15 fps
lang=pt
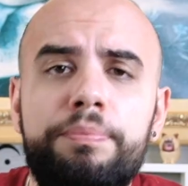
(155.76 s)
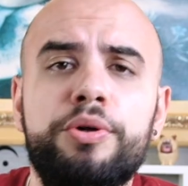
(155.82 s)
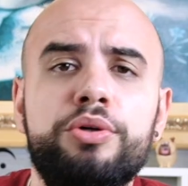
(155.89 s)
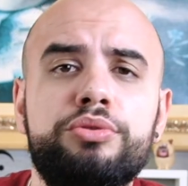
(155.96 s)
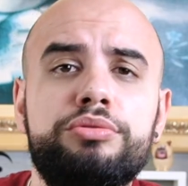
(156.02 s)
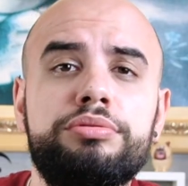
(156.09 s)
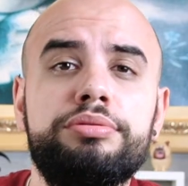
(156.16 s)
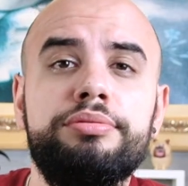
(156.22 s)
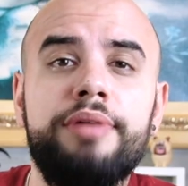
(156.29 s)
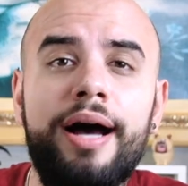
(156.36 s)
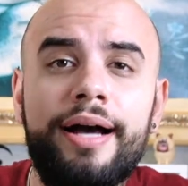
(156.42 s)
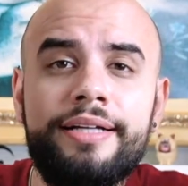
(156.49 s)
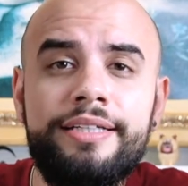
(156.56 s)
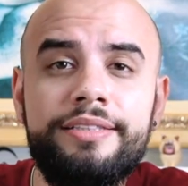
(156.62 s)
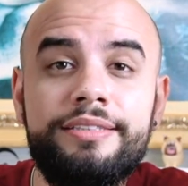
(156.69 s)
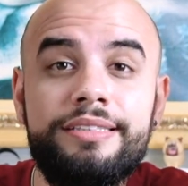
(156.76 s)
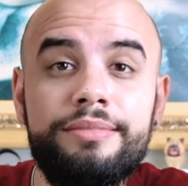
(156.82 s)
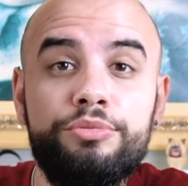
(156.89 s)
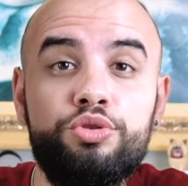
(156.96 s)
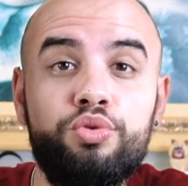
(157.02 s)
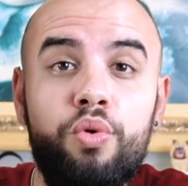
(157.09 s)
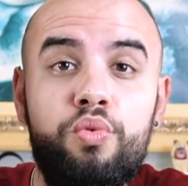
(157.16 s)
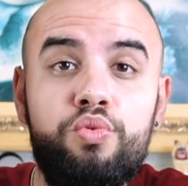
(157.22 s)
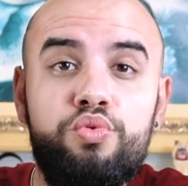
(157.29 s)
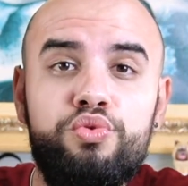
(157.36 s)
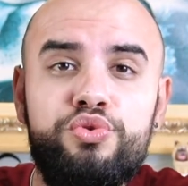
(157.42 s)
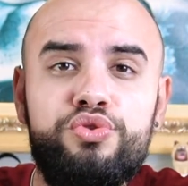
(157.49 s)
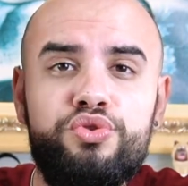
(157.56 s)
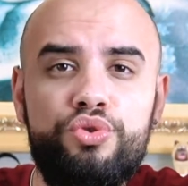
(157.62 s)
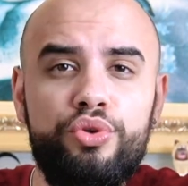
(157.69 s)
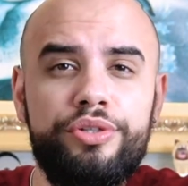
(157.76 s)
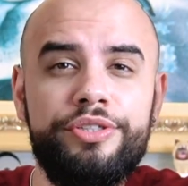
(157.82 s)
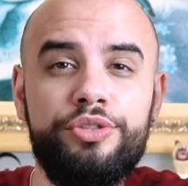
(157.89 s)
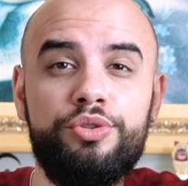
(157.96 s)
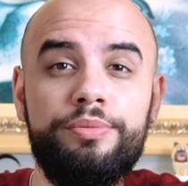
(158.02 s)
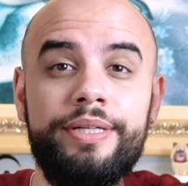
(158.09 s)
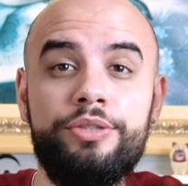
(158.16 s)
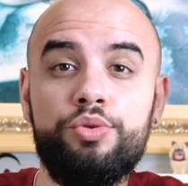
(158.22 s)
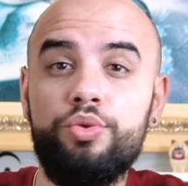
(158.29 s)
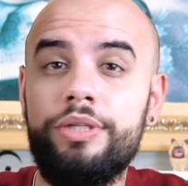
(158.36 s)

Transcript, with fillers: Pronto, aqui estamos com os dois instrumentos.